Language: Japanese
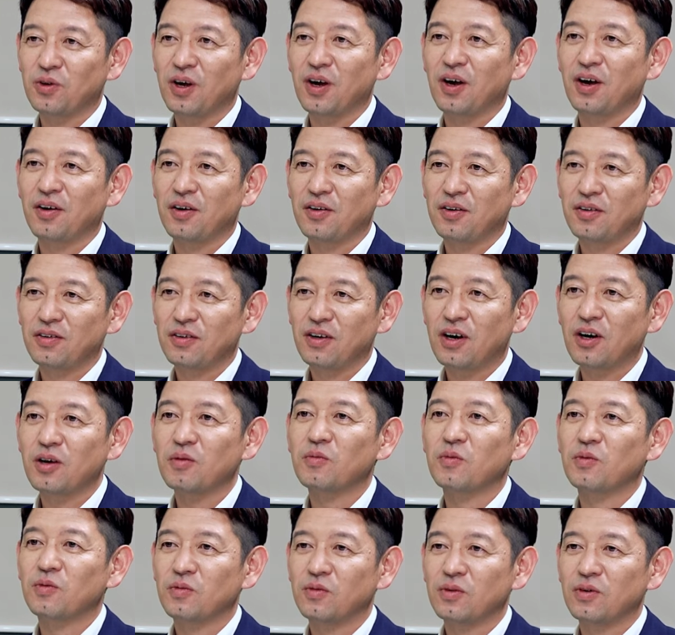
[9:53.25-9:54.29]
で「分か
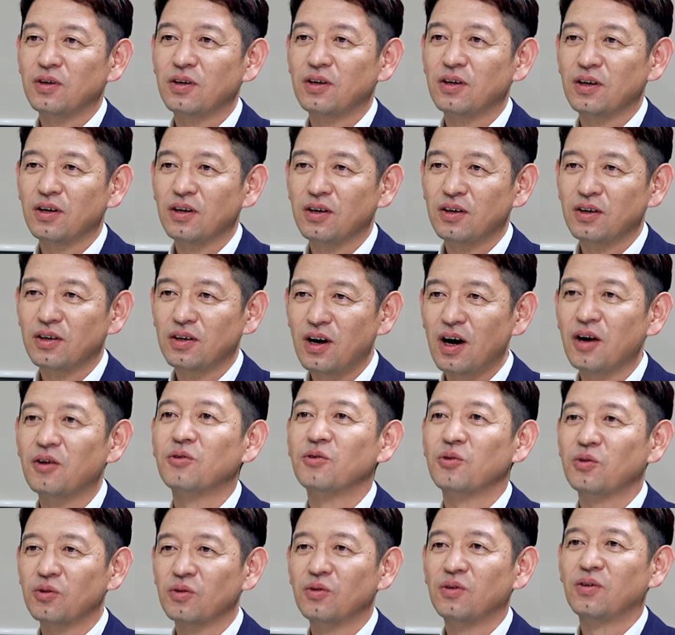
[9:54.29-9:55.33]
り帰
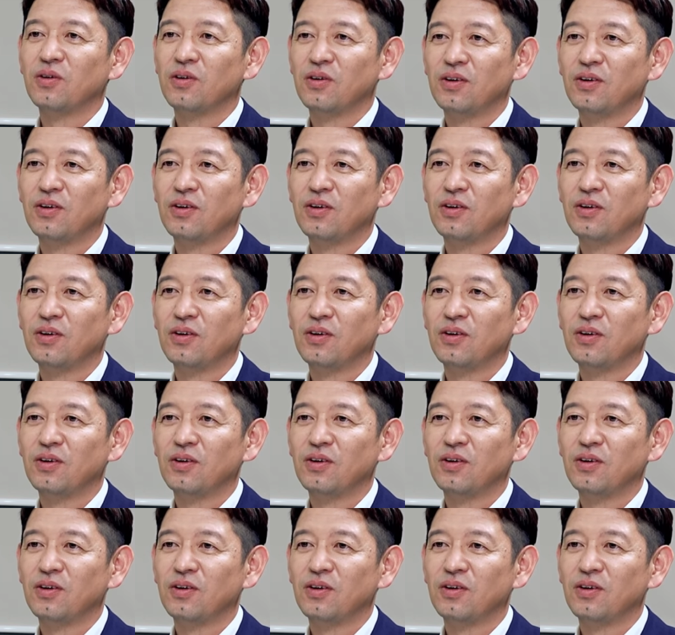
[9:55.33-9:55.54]
るよ」と